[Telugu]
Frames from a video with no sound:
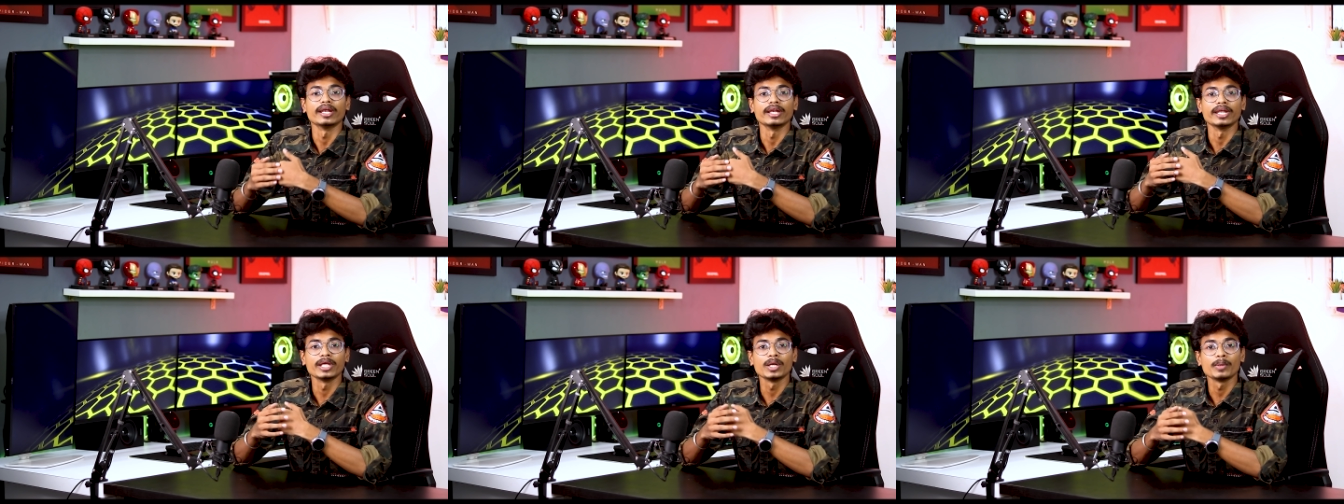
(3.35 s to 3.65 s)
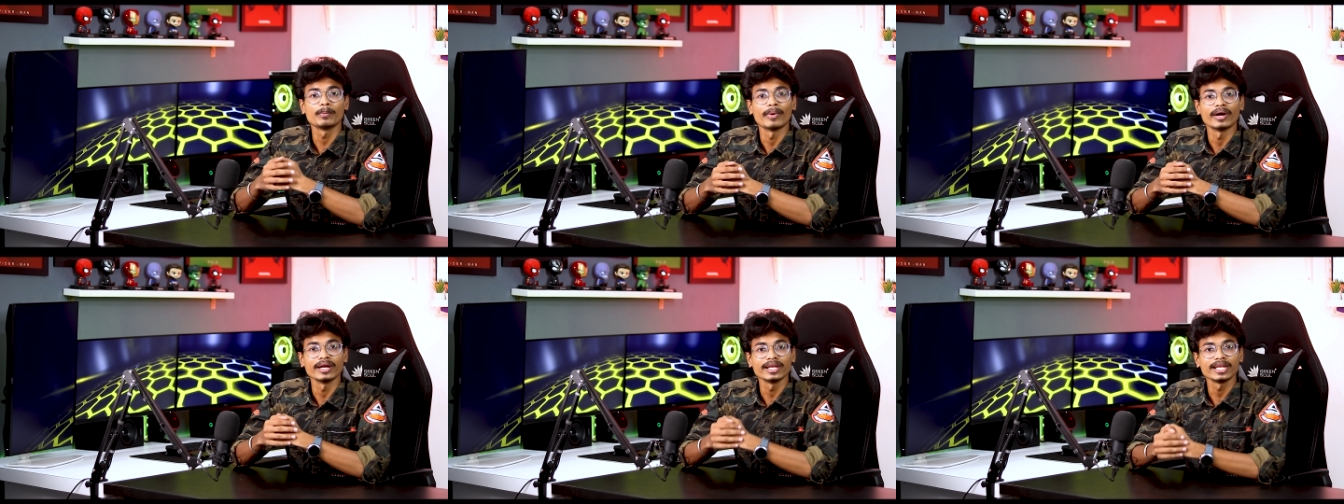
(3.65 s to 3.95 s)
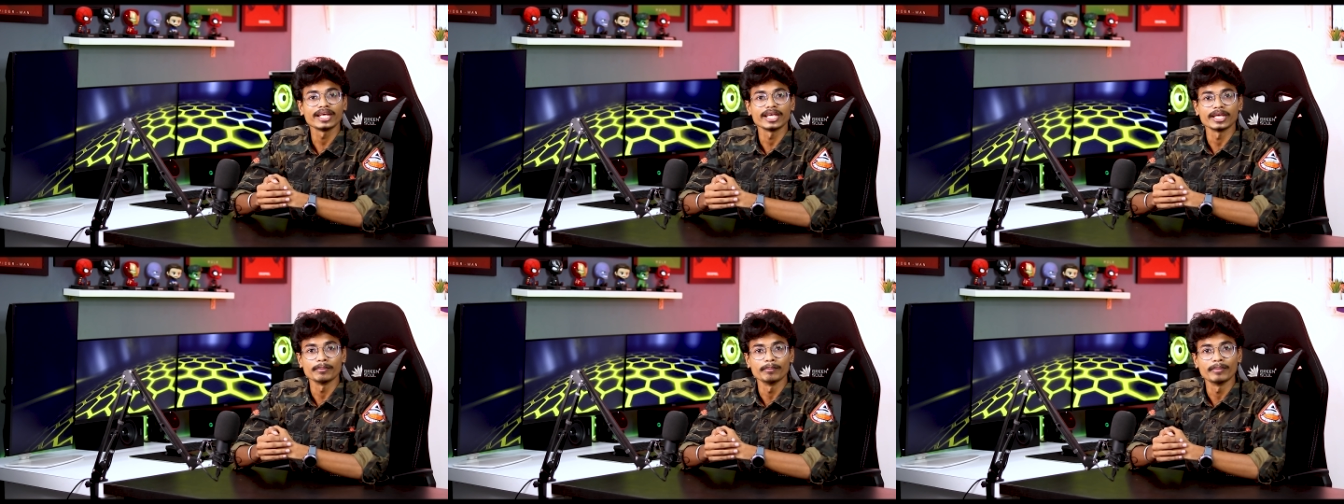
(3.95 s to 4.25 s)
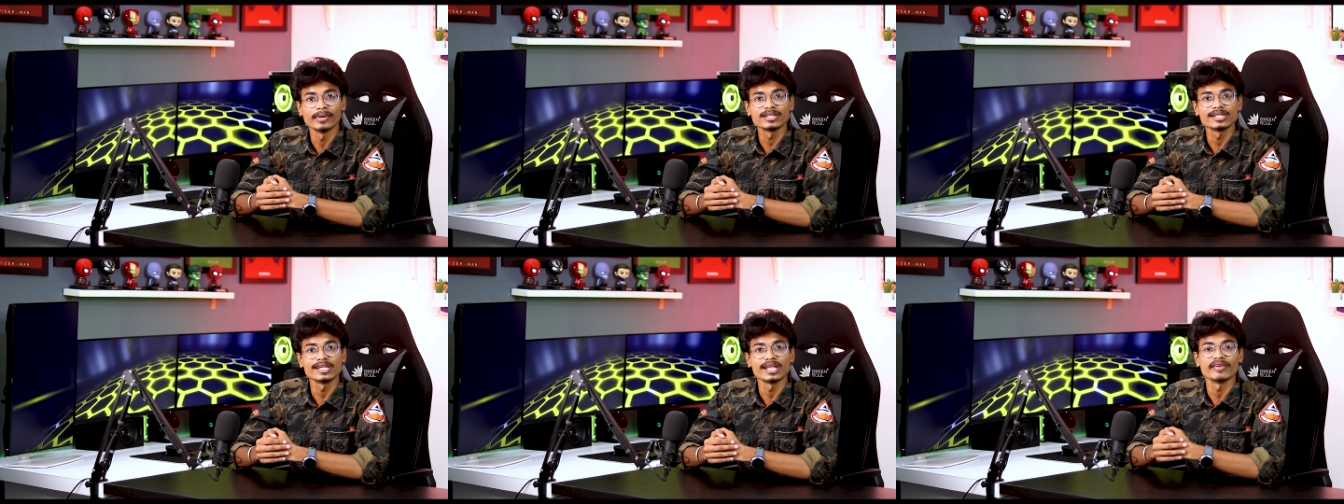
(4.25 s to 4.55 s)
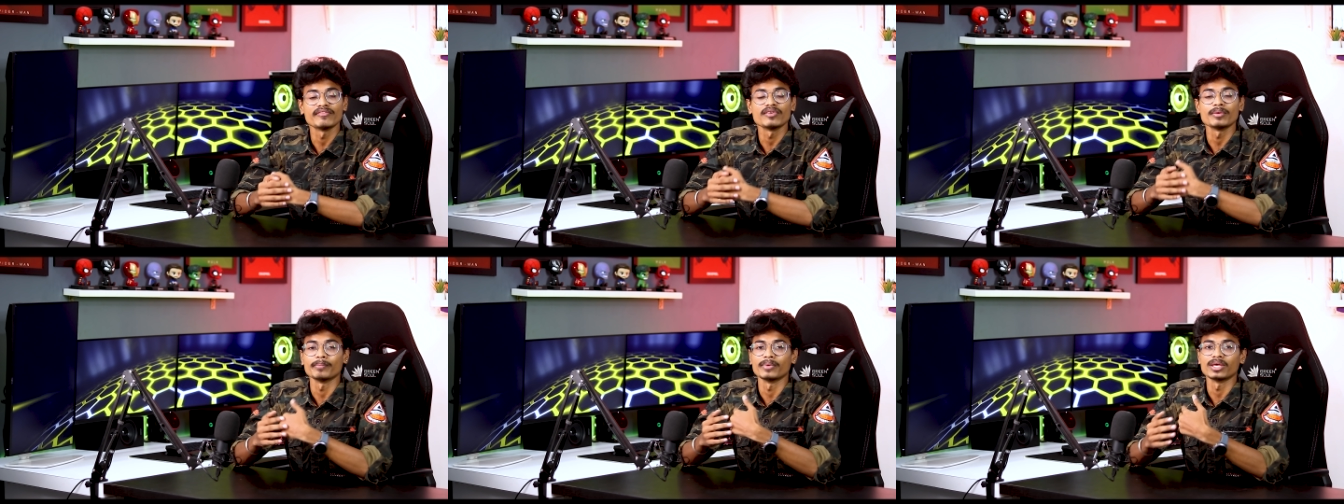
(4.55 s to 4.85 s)
నేను పడిన ఇబ్బందులు
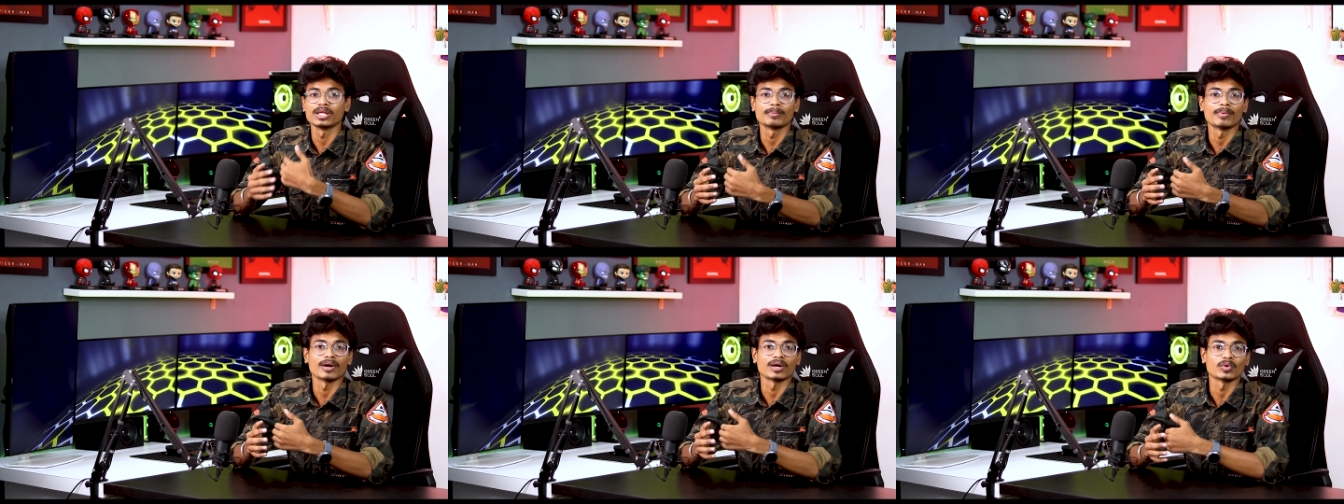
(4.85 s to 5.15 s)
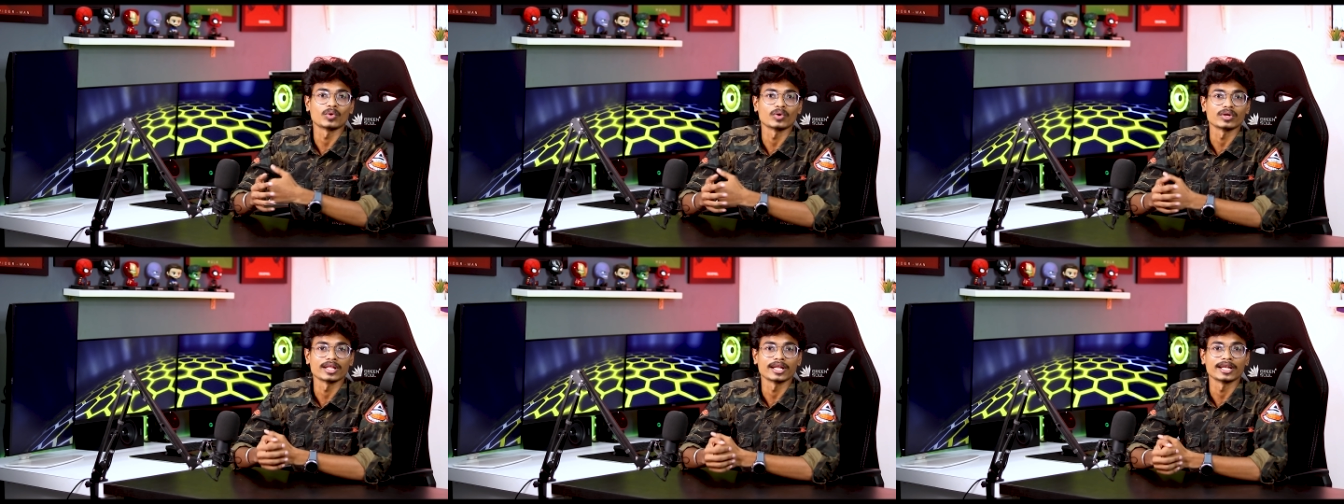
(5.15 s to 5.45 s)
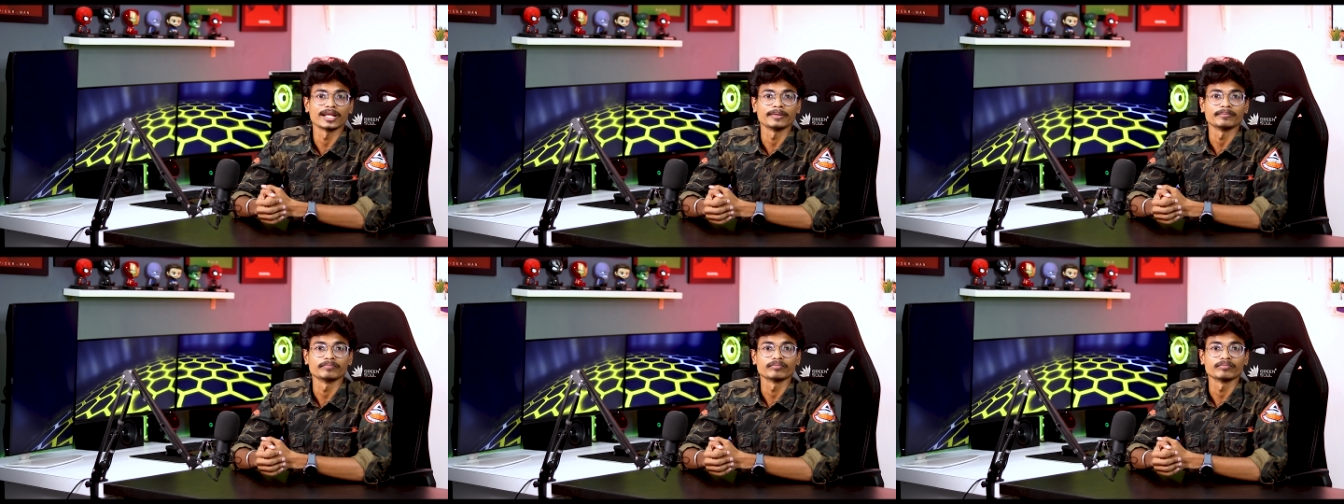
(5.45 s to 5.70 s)
ఏవి మీరు పడకూడదనే